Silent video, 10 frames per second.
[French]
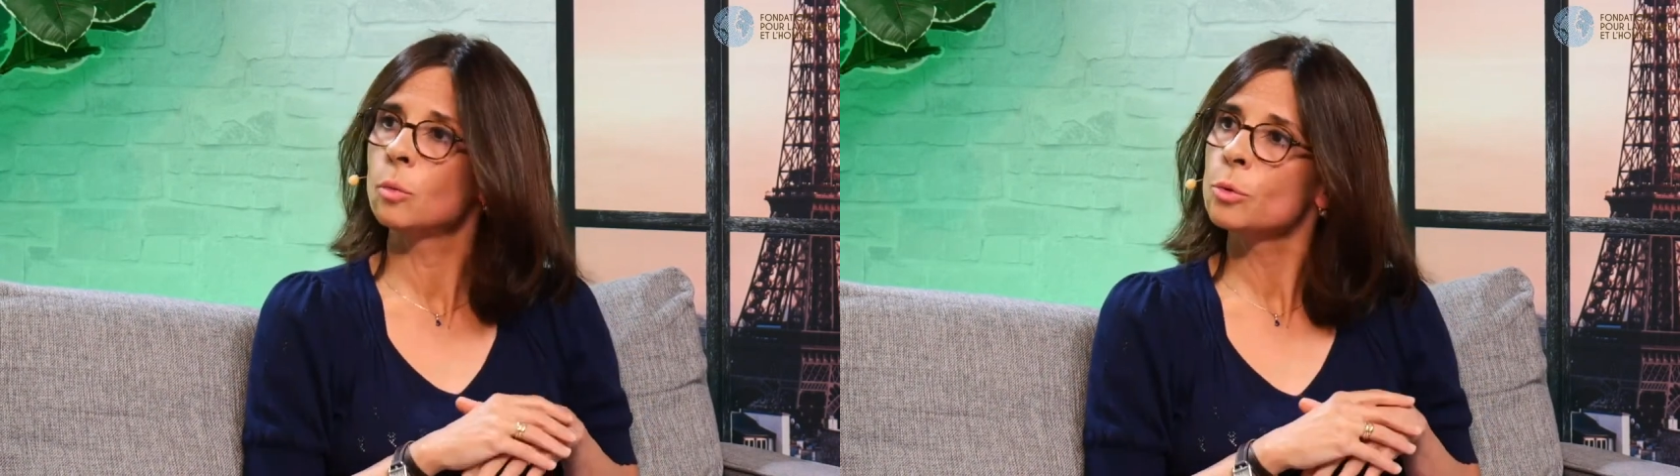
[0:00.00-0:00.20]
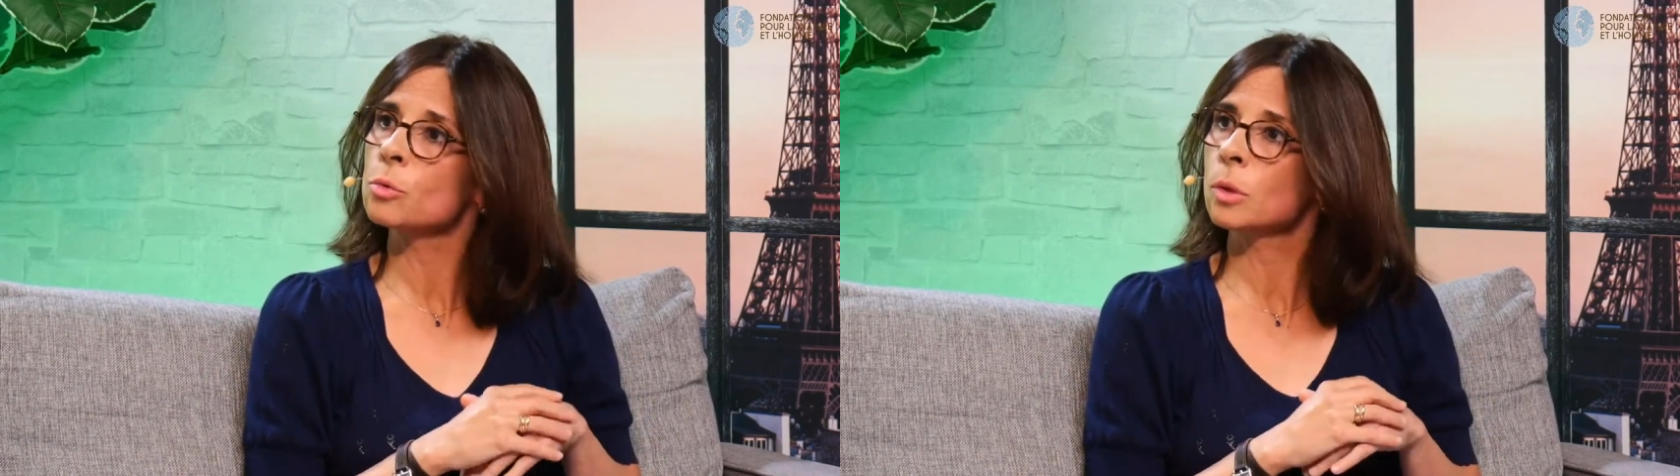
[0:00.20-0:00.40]

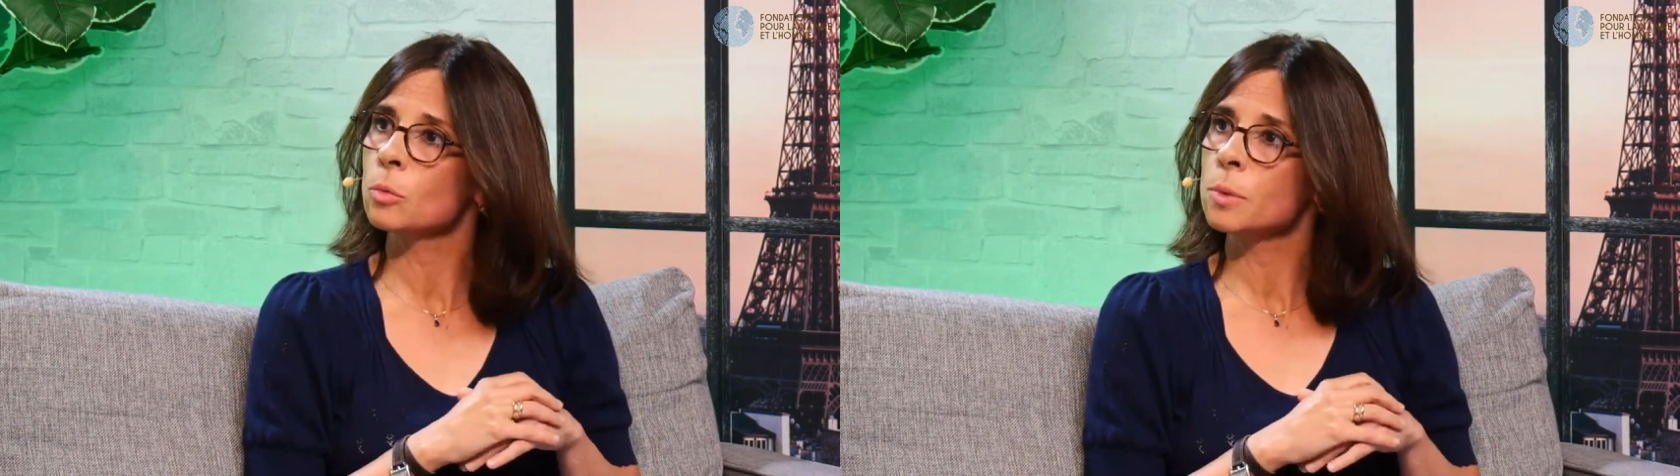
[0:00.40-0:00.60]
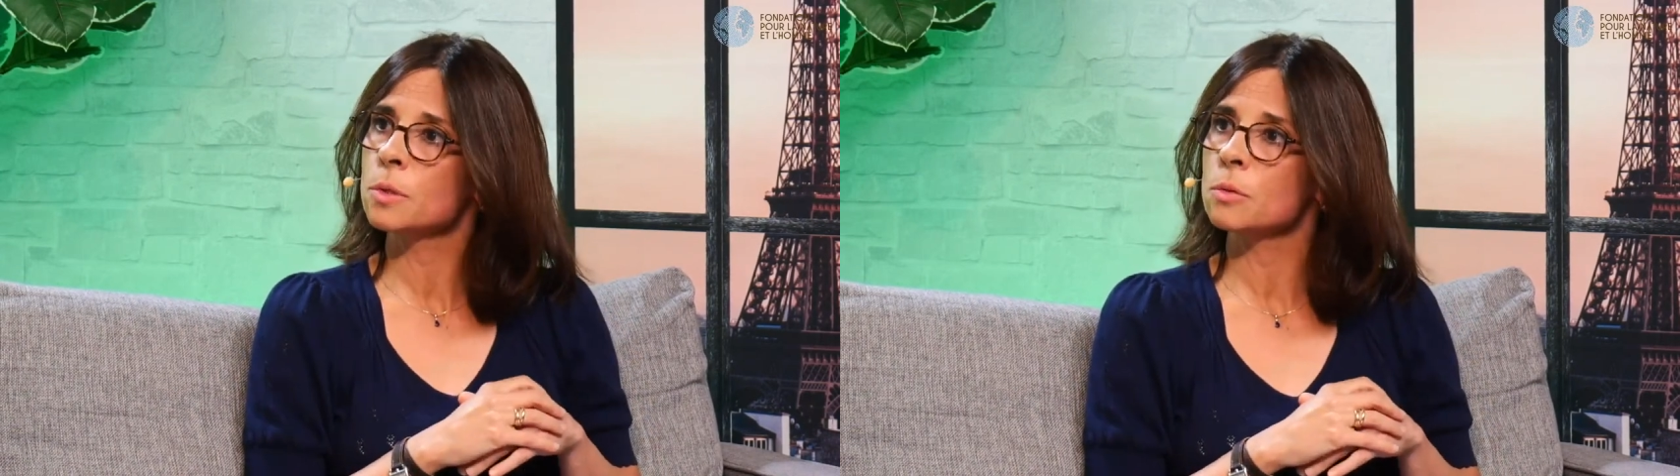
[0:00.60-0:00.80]
ont besoin de
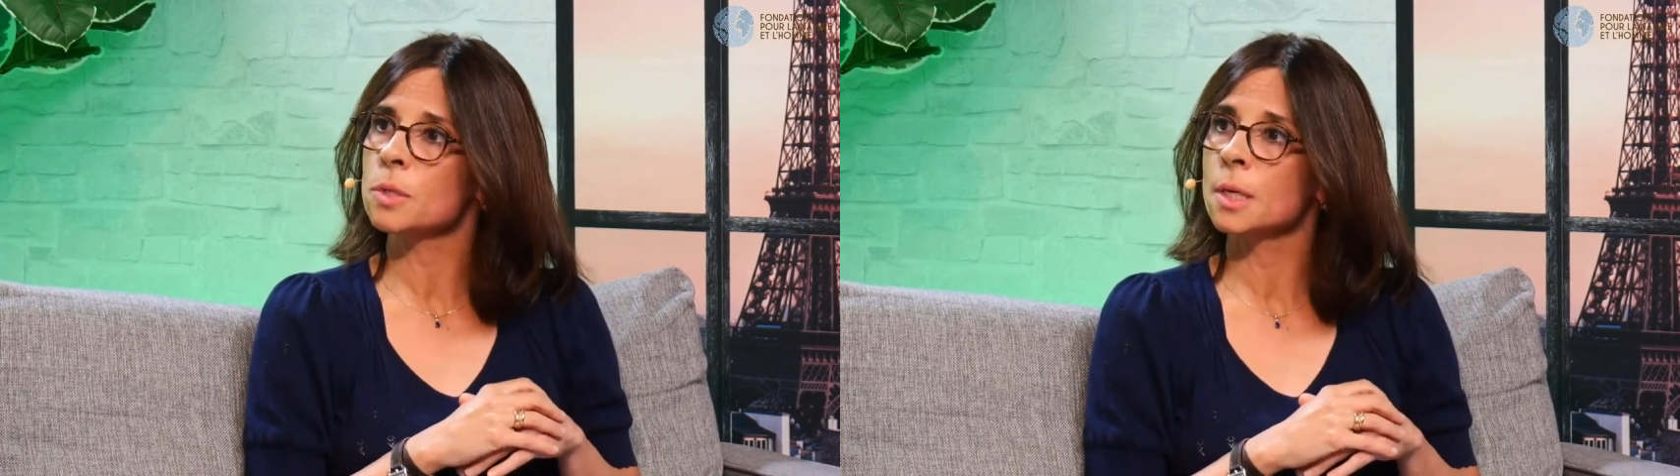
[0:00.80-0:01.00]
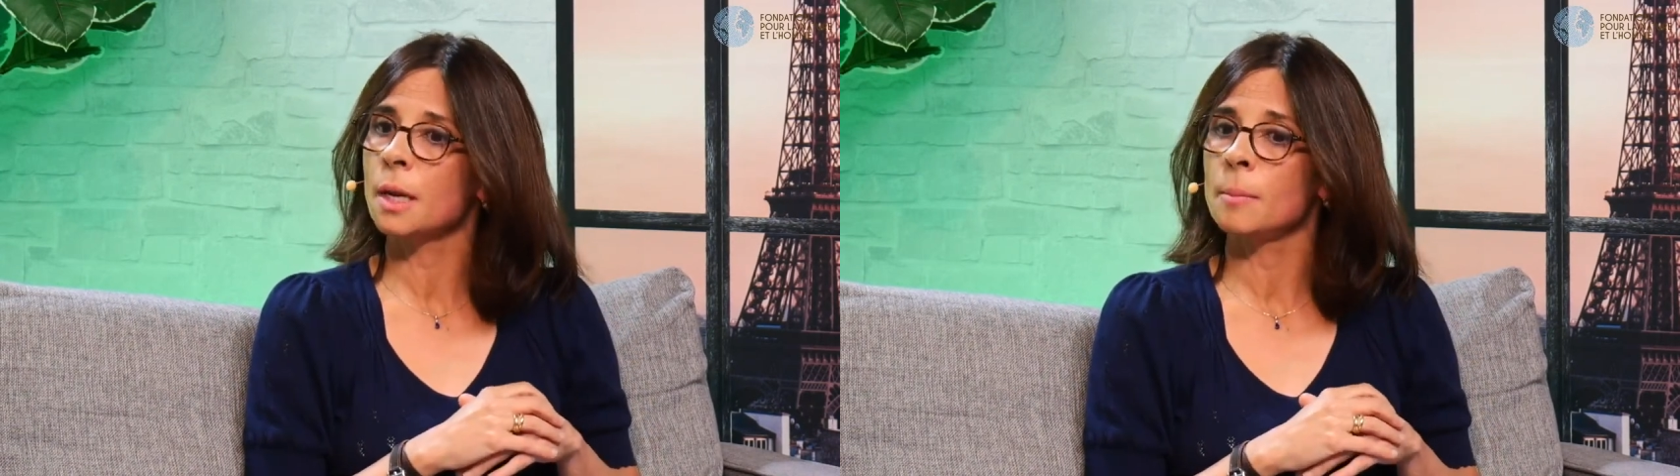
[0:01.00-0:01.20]
pistes
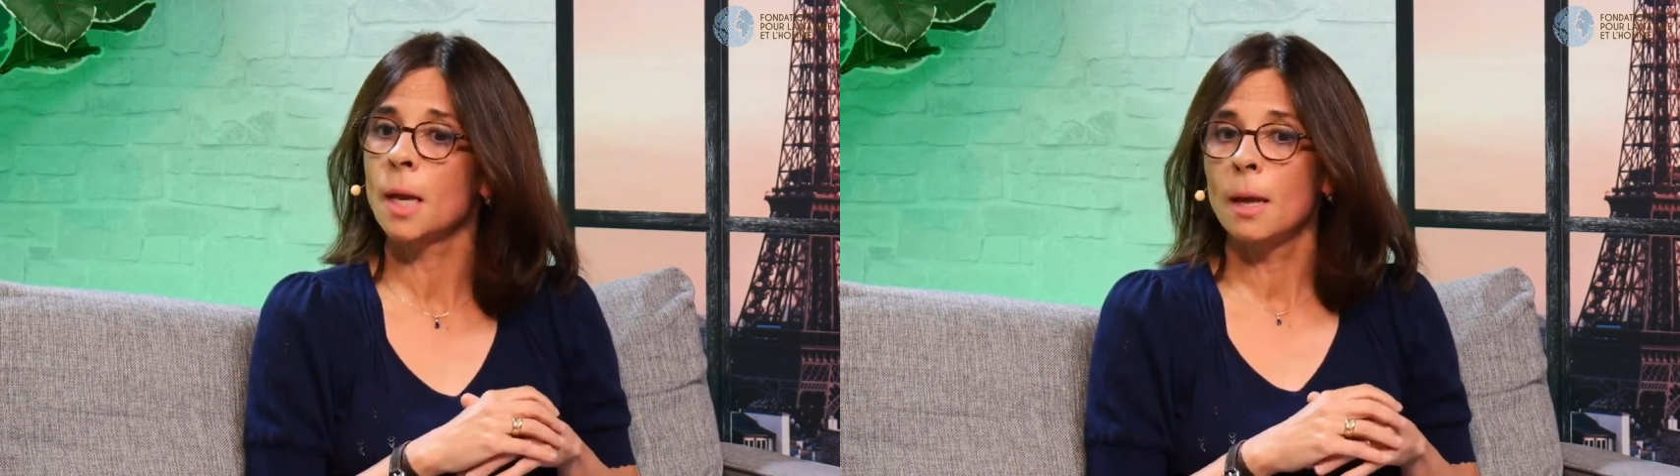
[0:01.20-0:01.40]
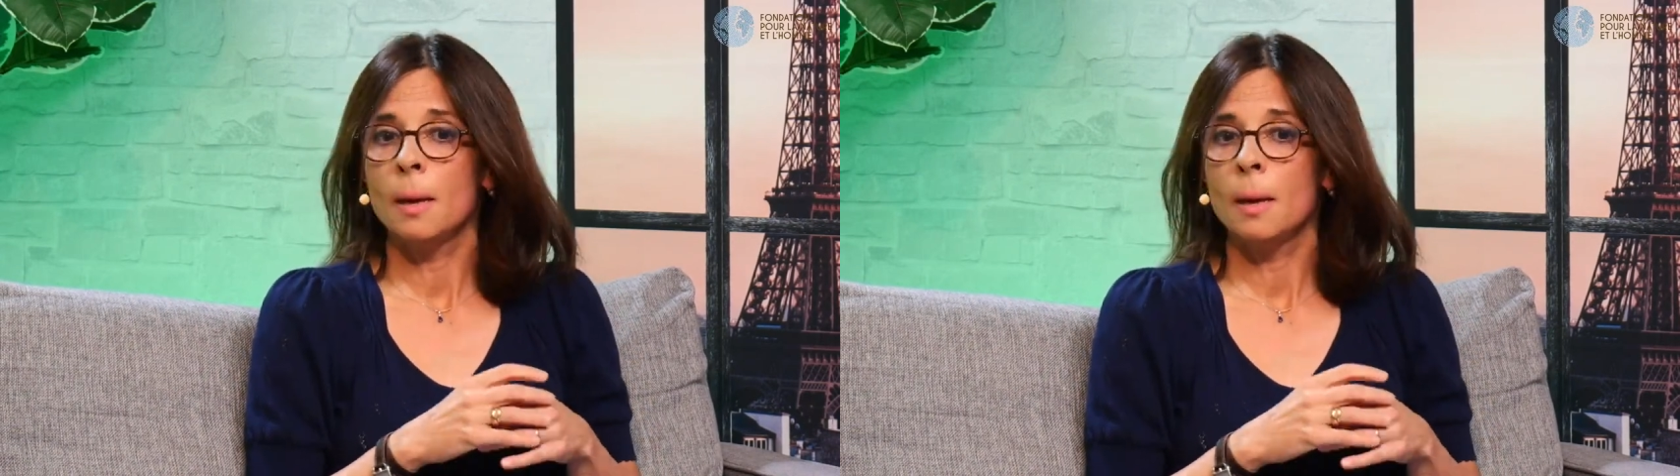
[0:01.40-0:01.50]
cyclables.